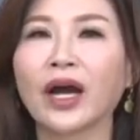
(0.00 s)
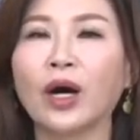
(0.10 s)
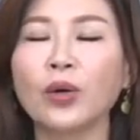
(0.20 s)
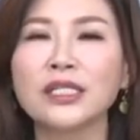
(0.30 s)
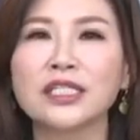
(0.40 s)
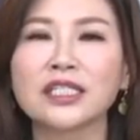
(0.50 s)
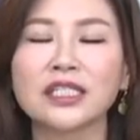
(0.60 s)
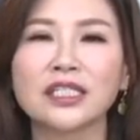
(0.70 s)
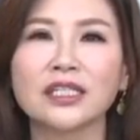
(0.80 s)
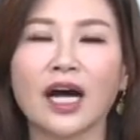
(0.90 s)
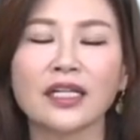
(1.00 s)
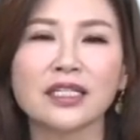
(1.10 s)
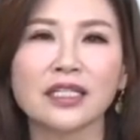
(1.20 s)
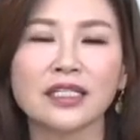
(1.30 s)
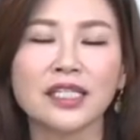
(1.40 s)
好，或者是啊、呃、
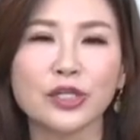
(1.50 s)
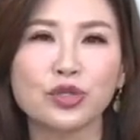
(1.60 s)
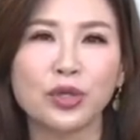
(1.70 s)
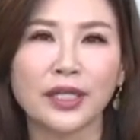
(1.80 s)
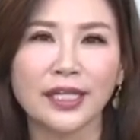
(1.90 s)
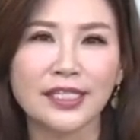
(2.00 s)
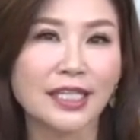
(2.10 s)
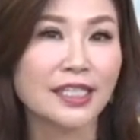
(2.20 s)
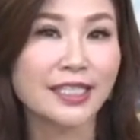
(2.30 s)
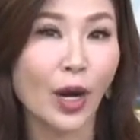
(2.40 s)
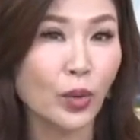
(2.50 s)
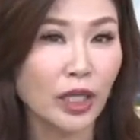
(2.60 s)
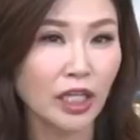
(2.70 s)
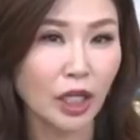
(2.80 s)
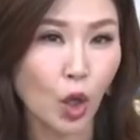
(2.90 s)
这个证券的这个交
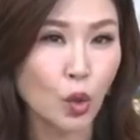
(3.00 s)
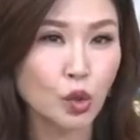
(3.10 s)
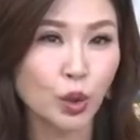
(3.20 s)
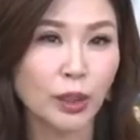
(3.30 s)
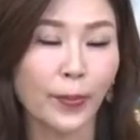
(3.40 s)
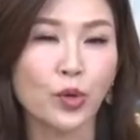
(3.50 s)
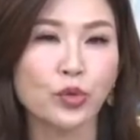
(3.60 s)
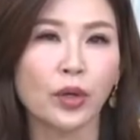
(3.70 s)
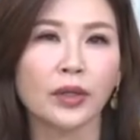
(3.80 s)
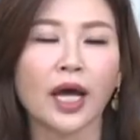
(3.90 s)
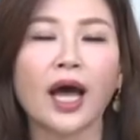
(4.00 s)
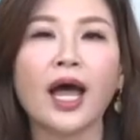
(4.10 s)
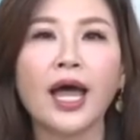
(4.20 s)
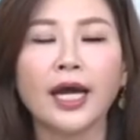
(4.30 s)
易的工作的朋友呢，